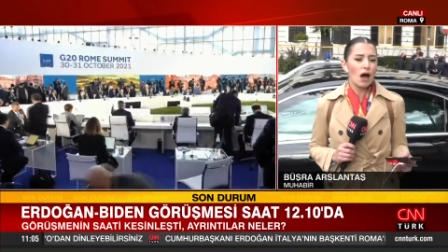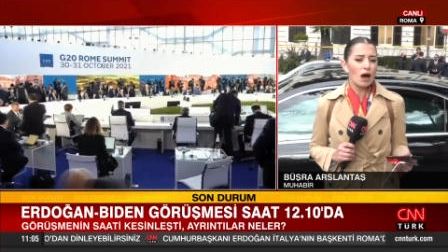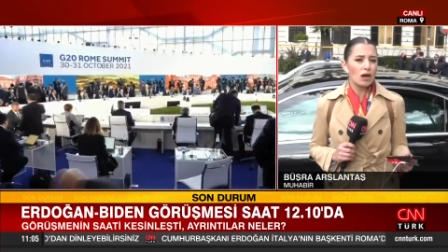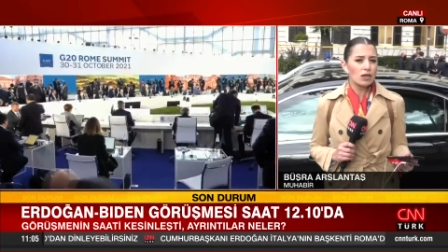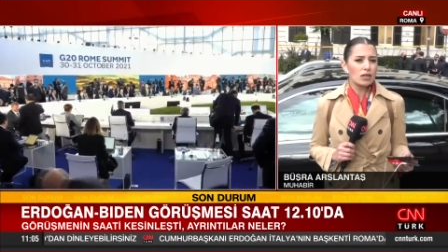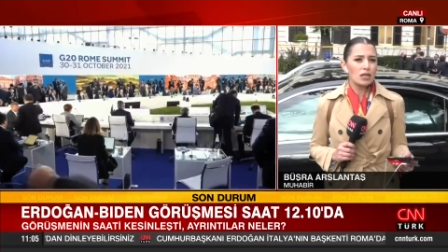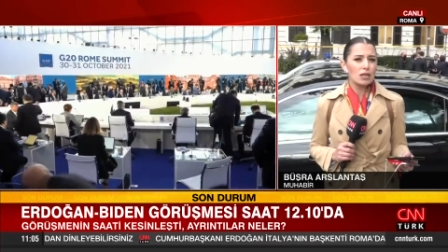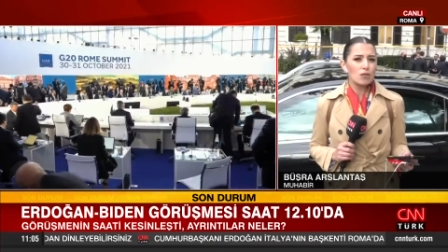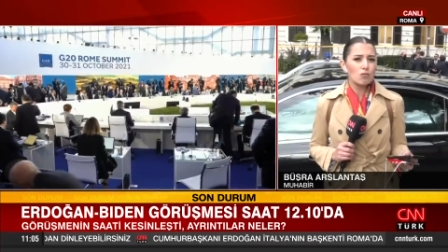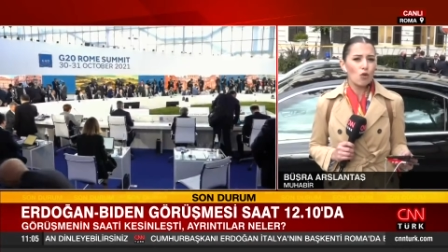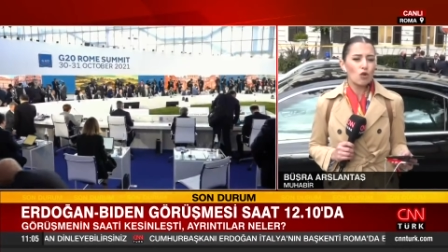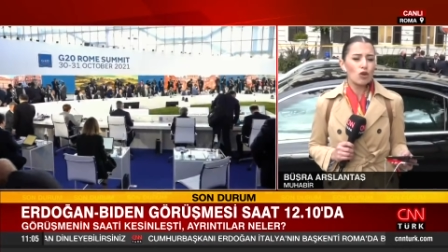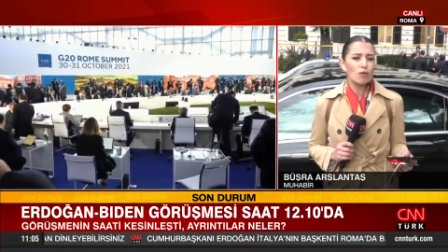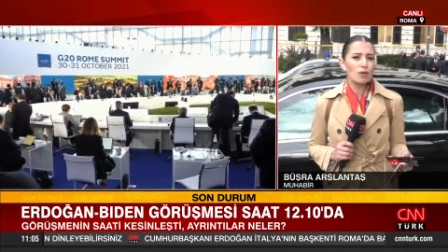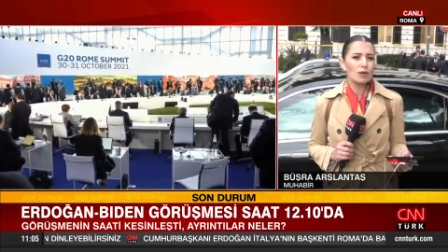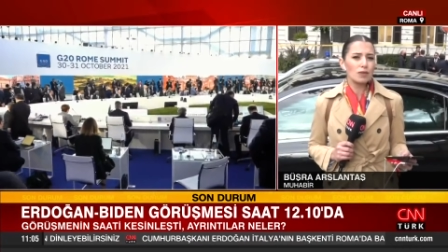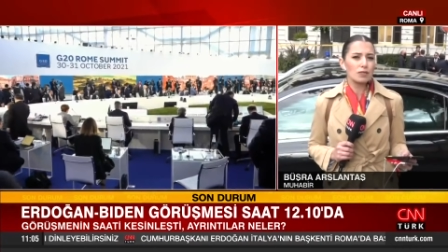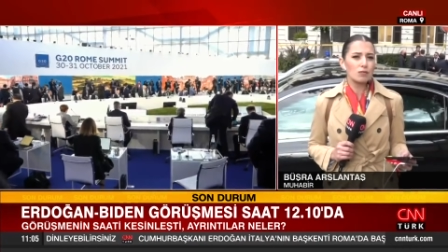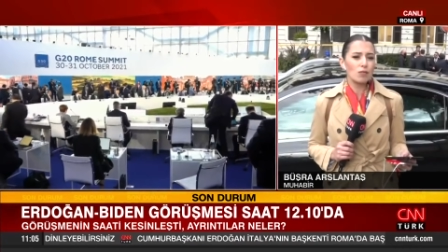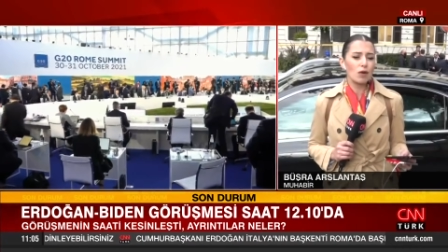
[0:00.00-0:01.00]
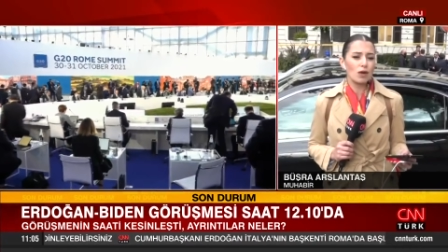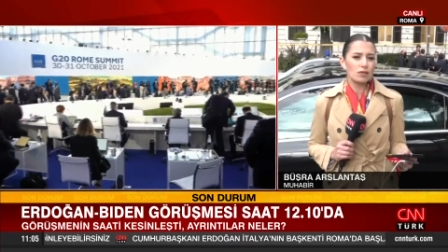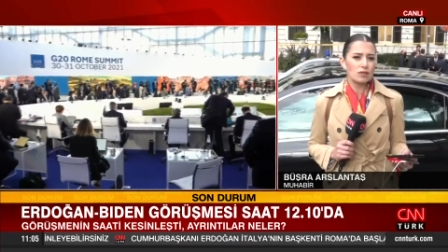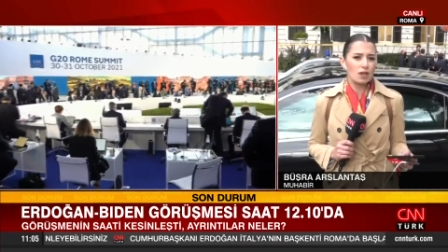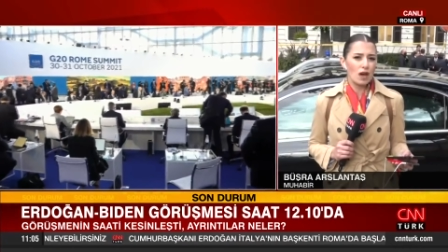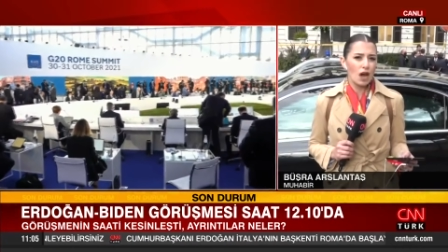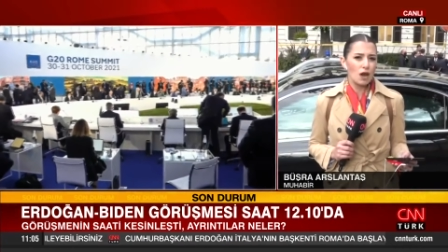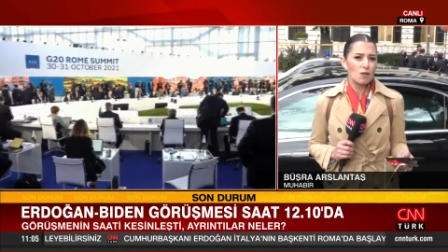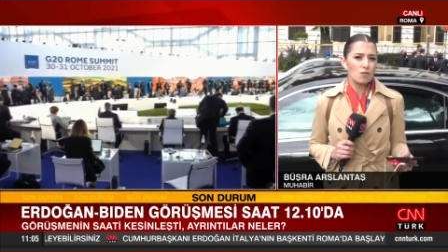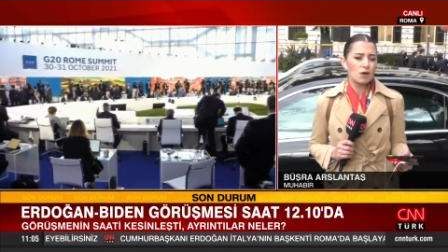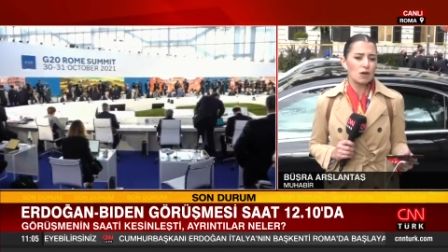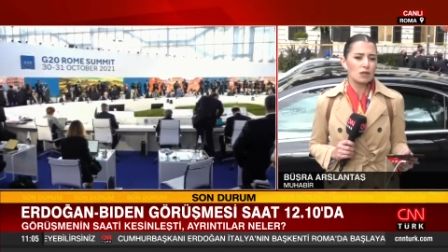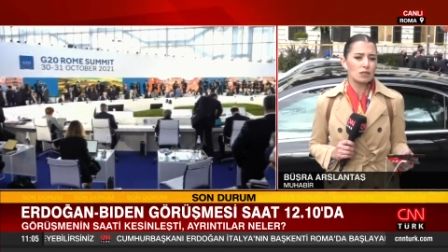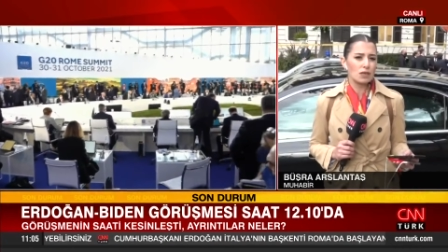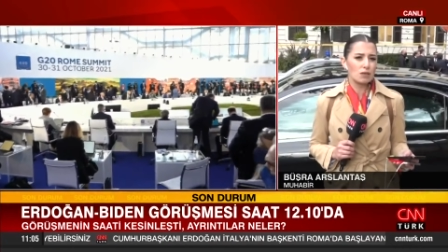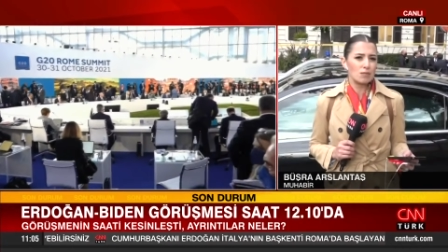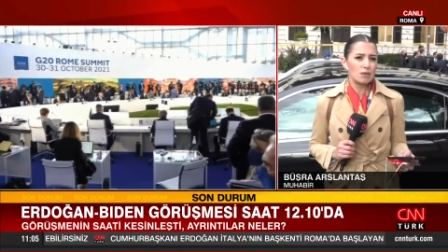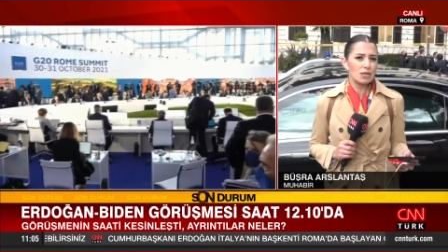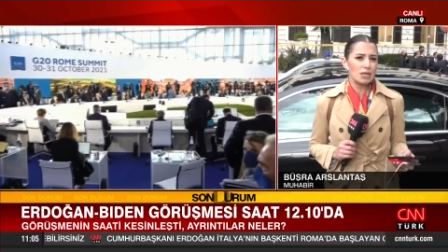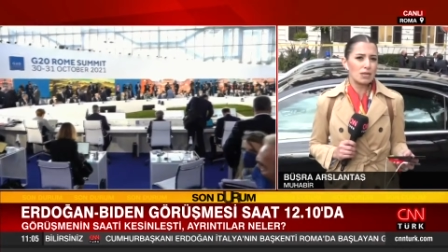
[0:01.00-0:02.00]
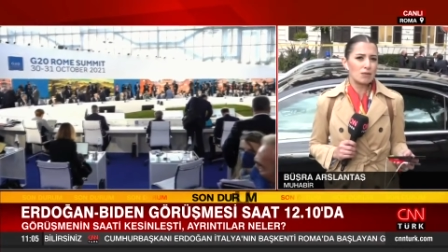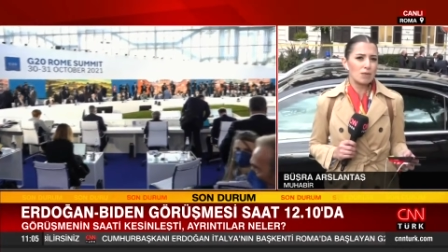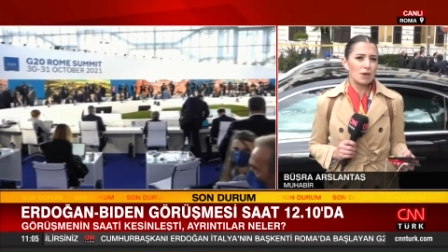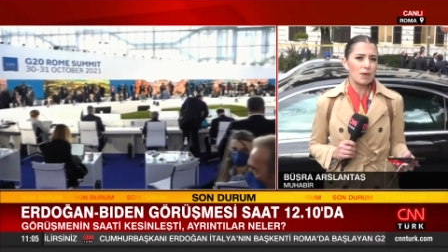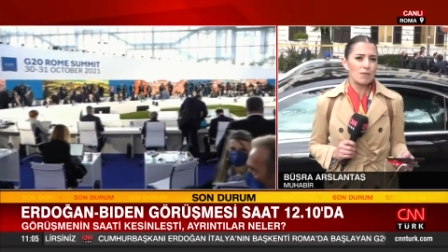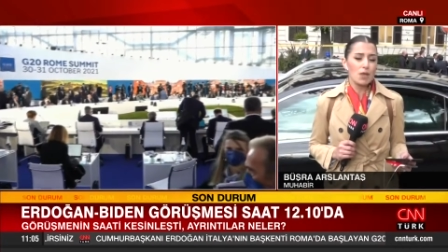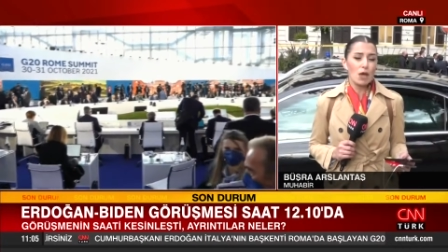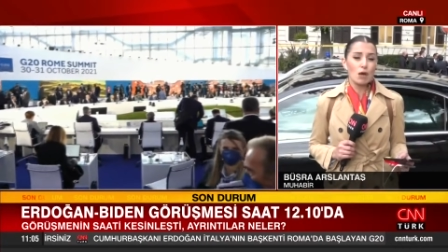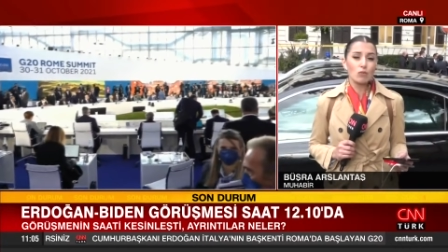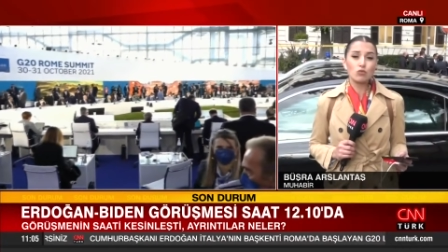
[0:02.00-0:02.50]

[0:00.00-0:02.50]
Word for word: Ankara böyle bir adım atar mı atabilir mi?